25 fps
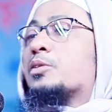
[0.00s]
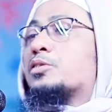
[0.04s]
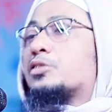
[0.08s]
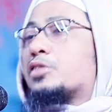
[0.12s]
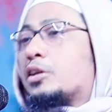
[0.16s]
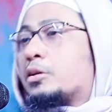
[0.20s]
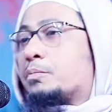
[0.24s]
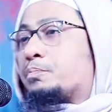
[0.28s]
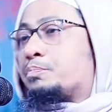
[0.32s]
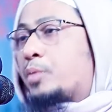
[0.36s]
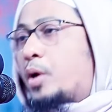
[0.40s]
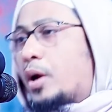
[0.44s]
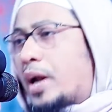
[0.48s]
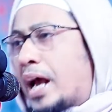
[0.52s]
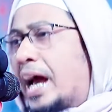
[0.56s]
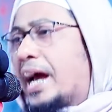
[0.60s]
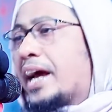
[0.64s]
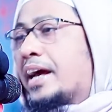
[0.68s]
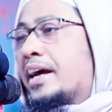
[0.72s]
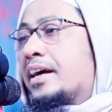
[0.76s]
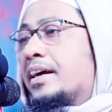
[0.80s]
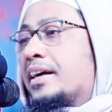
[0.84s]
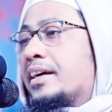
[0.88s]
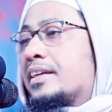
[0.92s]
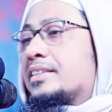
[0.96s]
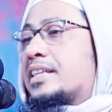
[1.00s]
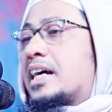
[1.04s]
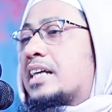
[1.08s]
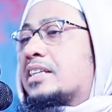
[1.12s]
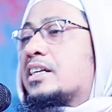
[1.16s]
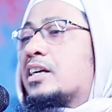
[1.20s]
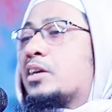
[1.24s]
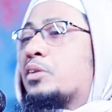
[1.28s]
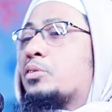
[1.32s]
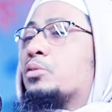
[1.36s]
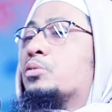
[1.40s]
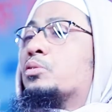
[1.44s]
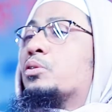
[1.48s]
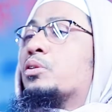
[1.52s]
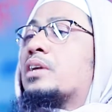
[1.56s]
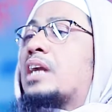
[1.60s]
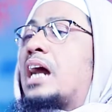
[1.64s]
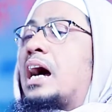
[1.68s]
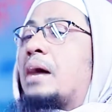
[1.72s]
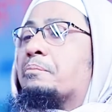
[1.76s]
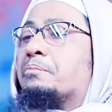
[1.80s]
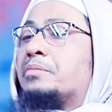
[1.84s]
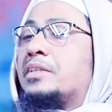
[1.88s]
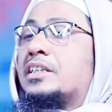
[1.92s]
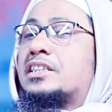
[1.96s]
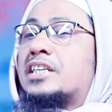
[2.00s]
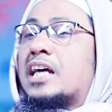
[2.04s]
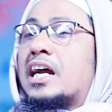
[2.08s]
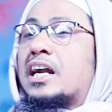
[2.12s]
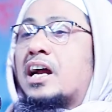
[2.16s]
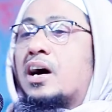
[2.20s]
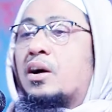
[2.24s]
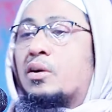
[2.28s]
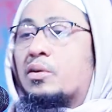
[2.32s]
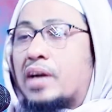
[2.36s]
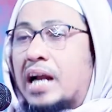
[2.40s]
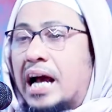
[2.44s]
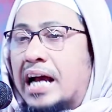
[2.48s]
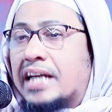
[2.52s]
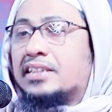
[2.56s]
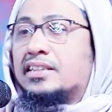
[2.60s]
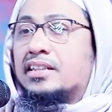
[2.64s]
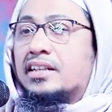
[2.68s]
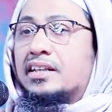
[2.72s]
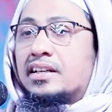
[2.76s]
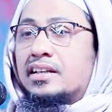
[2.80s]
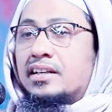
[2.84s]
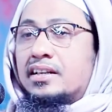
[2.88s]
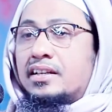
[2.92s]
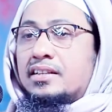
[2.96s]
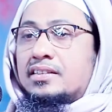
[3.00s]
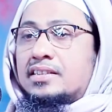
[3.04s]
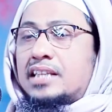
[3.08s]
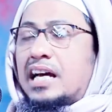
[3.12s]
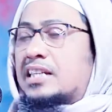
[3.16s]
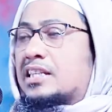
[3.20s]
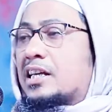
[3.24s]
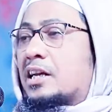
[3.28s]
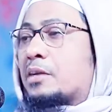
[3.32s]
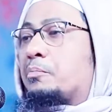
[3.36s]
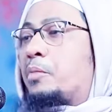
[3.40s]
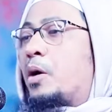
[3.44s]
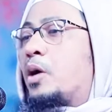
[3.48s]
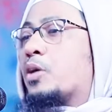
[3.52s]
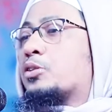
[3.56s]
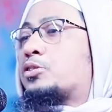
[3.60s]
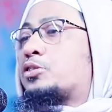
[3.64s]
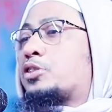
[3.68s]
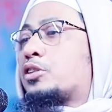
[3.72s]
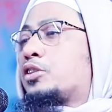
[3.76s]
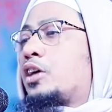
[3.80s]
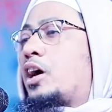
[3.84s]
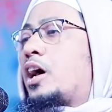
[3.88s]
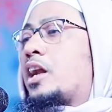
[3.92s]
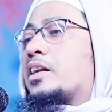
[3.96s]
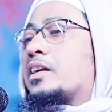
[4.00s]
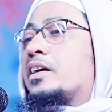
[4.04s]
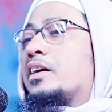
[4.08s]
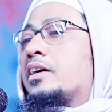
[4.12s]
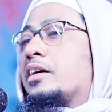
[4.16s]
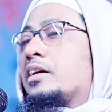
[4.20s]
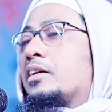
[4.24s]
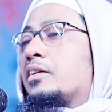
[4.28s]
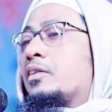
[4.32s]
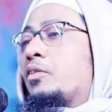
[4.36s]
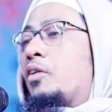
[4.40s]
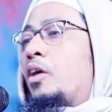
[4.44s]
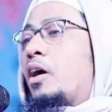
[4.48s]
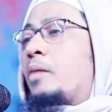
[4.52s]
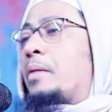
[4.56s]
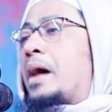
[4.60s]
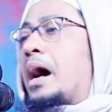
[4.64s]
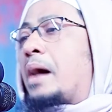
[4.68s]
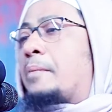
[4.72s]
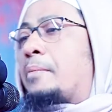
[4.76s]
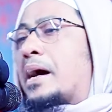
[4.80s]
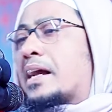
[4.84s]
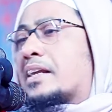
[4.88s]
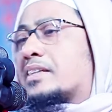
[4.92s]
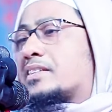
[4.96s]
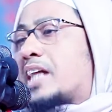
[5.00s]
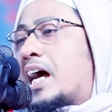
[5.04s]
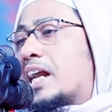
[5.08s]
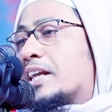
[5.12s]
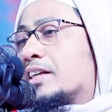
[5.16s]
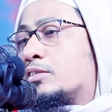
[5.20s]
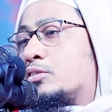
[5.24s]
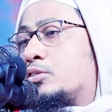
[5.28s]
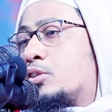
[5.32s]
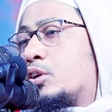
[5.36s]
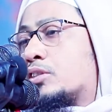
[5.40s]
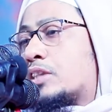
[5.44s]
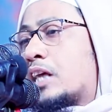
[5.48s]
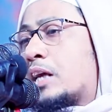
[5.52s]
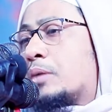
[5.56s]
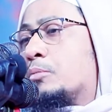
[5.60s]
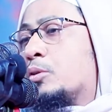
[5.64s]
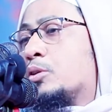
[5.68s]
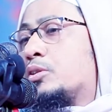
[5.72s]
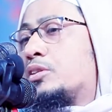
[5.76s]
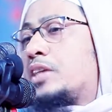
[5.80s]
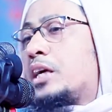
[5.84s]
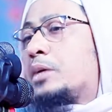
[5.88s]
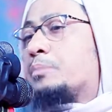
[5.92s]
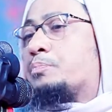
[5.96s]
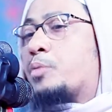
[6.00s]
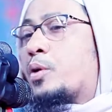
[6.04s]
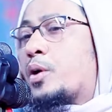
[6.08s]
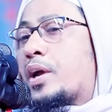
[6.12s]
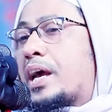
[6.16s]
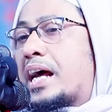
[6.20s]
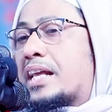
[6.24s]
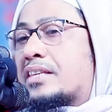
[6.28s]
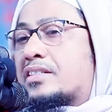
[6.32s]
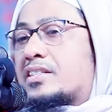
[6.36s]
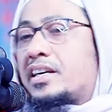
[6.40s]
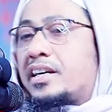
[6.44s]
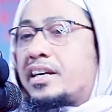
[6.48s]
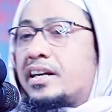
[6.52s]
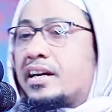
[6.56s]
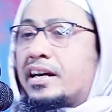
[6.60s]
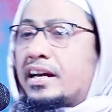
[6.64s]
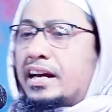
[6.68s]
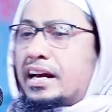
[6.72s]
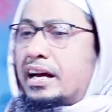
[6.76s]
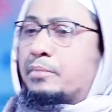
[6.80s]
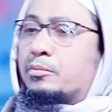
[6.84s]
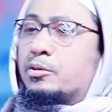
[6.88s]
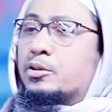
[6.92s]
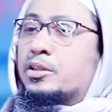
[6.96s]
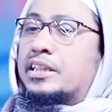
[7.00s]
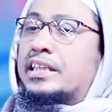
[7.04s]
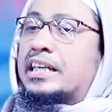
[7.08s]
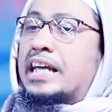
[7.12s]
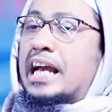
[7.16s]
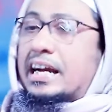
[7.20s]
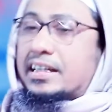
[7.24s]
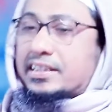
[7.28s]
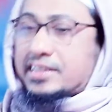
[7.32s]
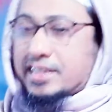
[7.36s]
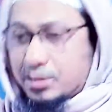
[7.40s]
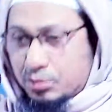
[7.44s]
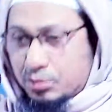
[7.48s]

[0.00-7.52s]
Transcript: বছর পরে তাদের কোনো নাম নিশানাও নাই তাদের বংশধর অভাব আর দারিদ্রতার মধ্যেই পড়ে আছে এমন কি একটা